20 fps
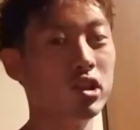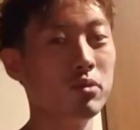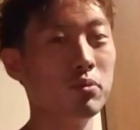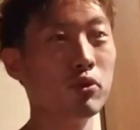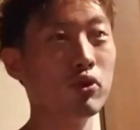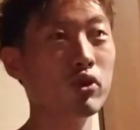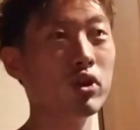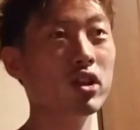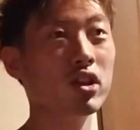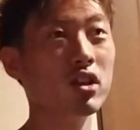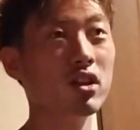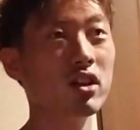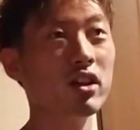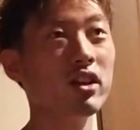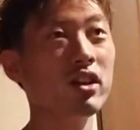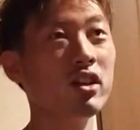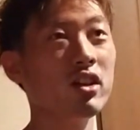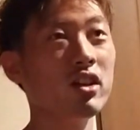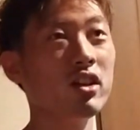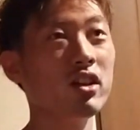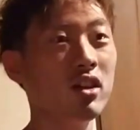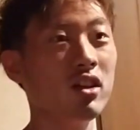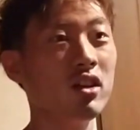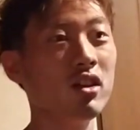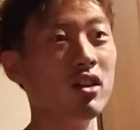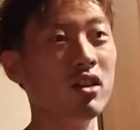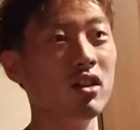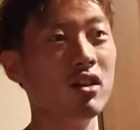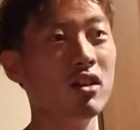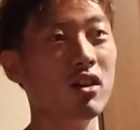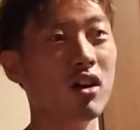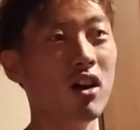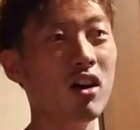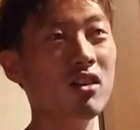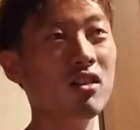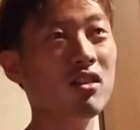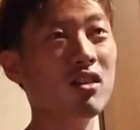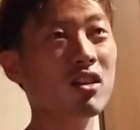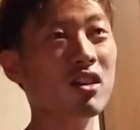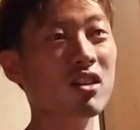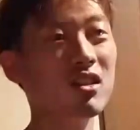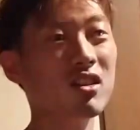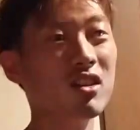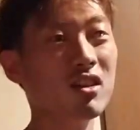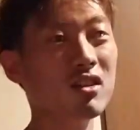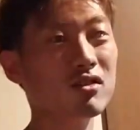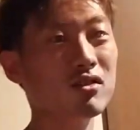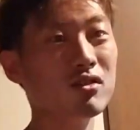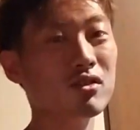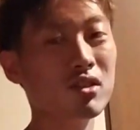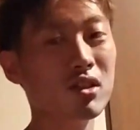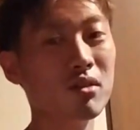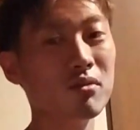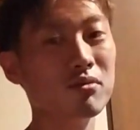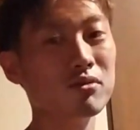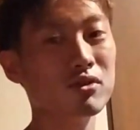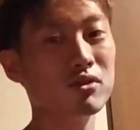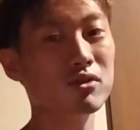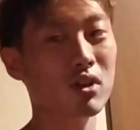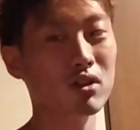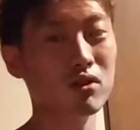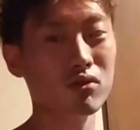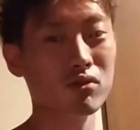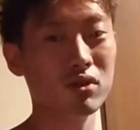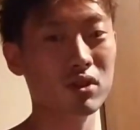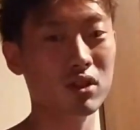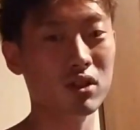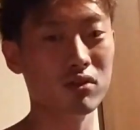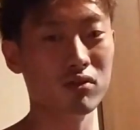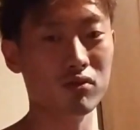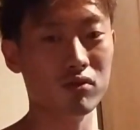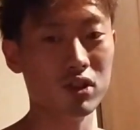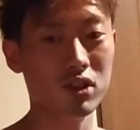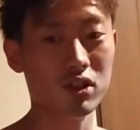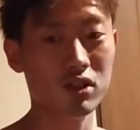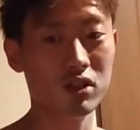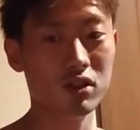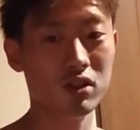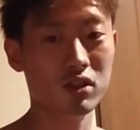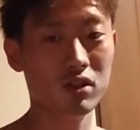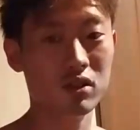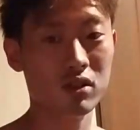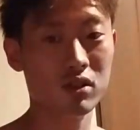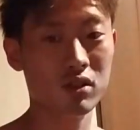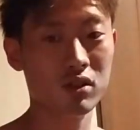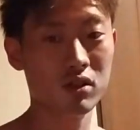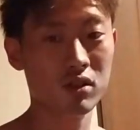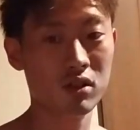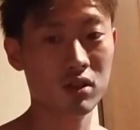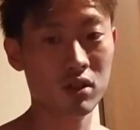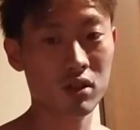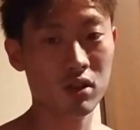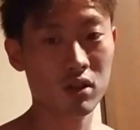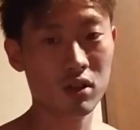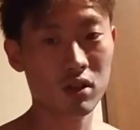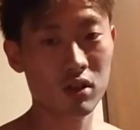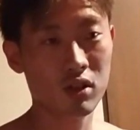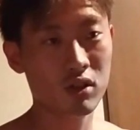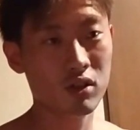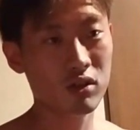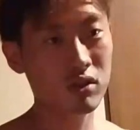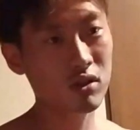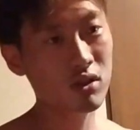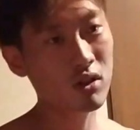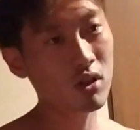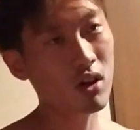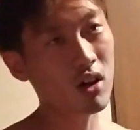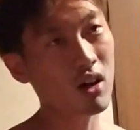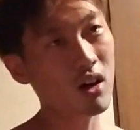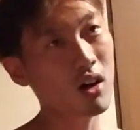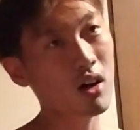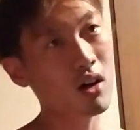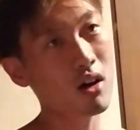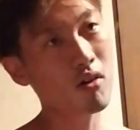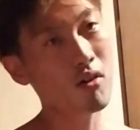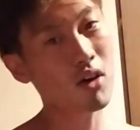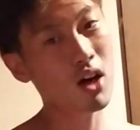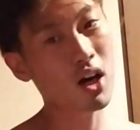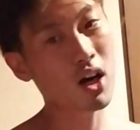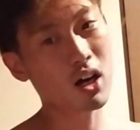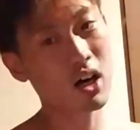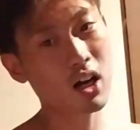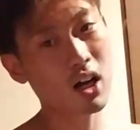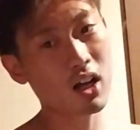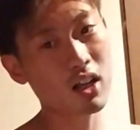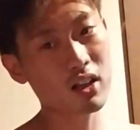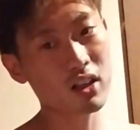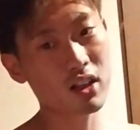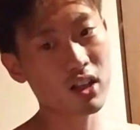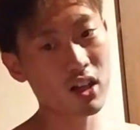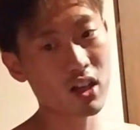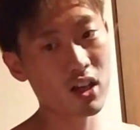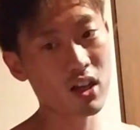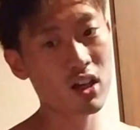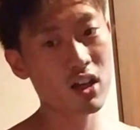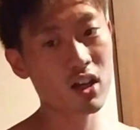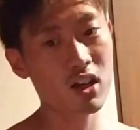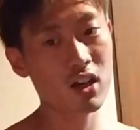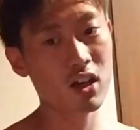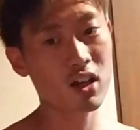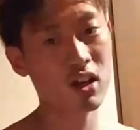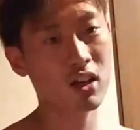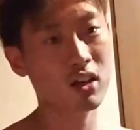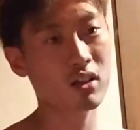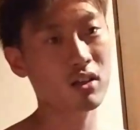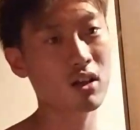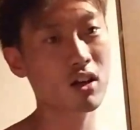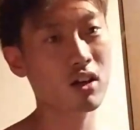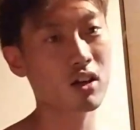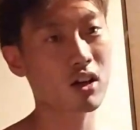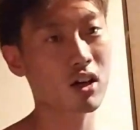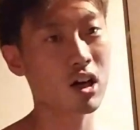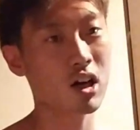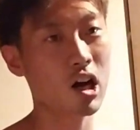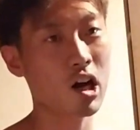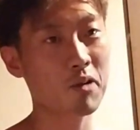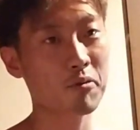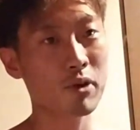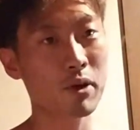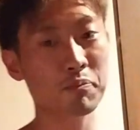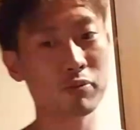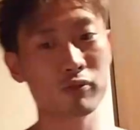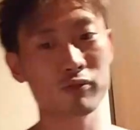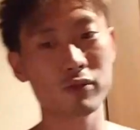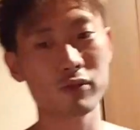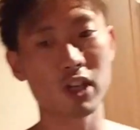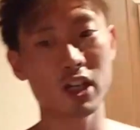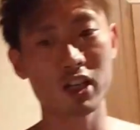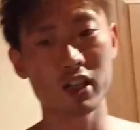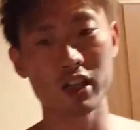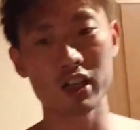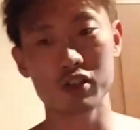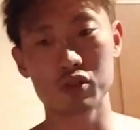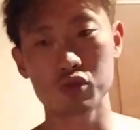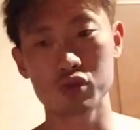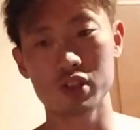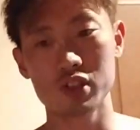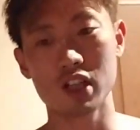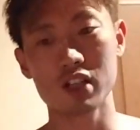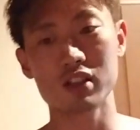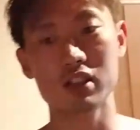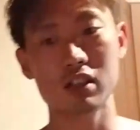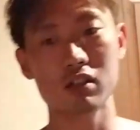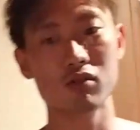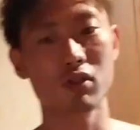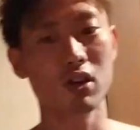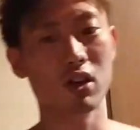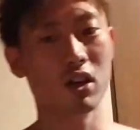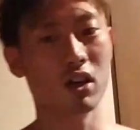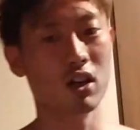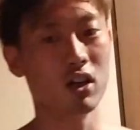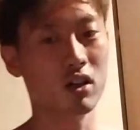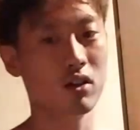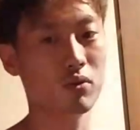絞れてないあんだけ炭水化物とか取ってんのに、いやー、わからんねー。なんかカーブアップみたいな現象になってんのかな。